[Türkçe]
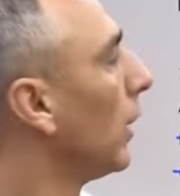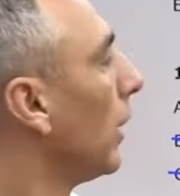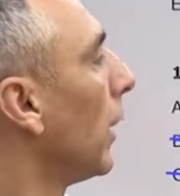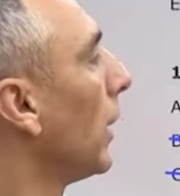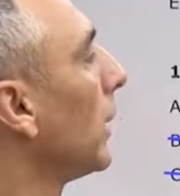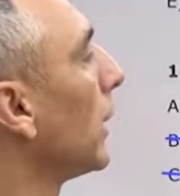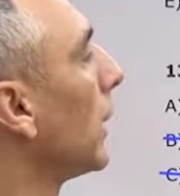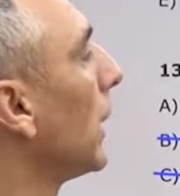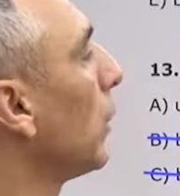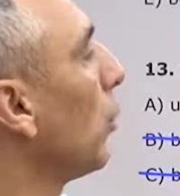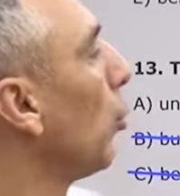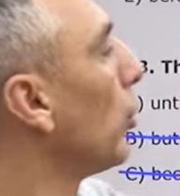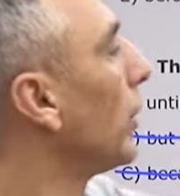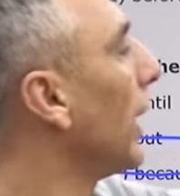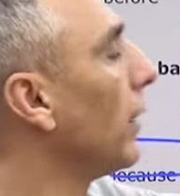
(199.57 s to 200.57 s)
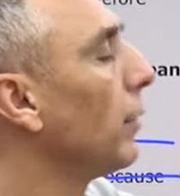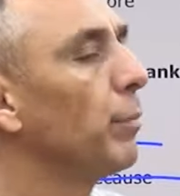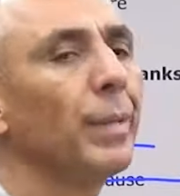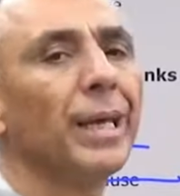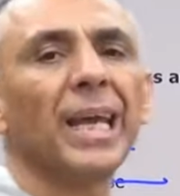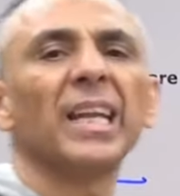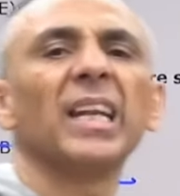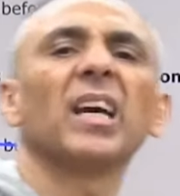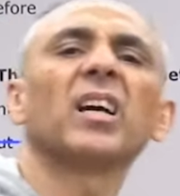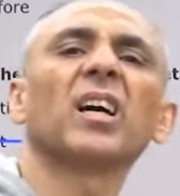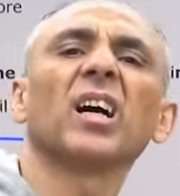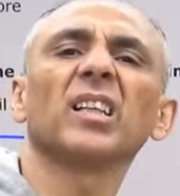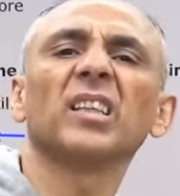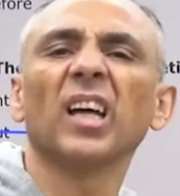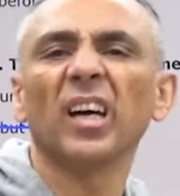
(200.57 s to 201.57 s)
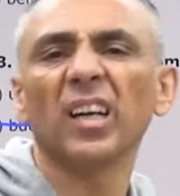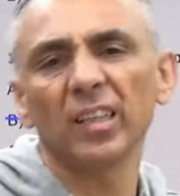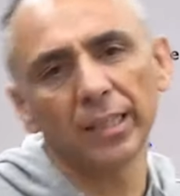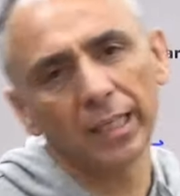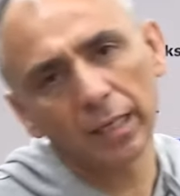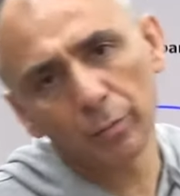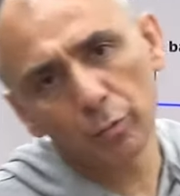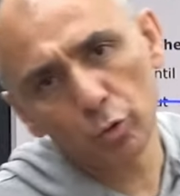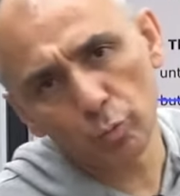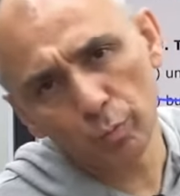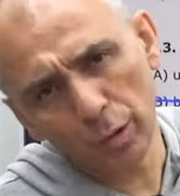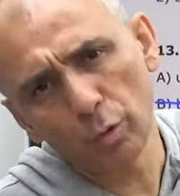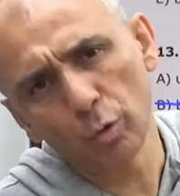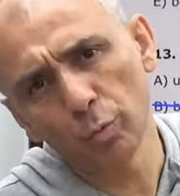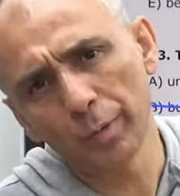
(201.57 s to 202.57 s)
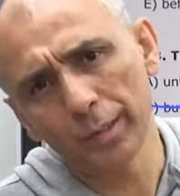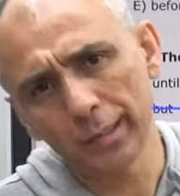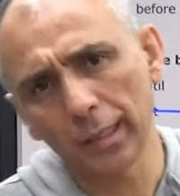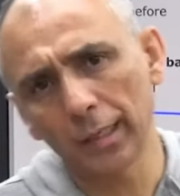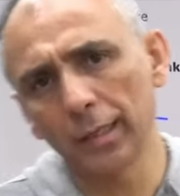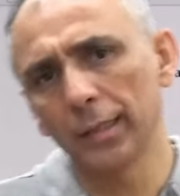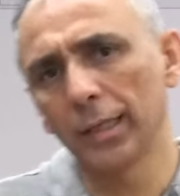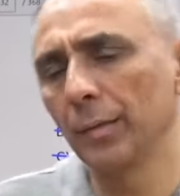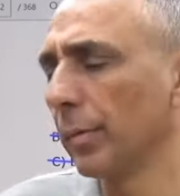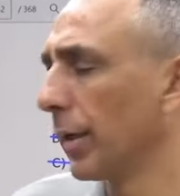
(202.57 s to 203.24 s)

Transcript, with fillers: Hani geri ödenmeyene kadar diye bir cümle olmaz herhalde değil mi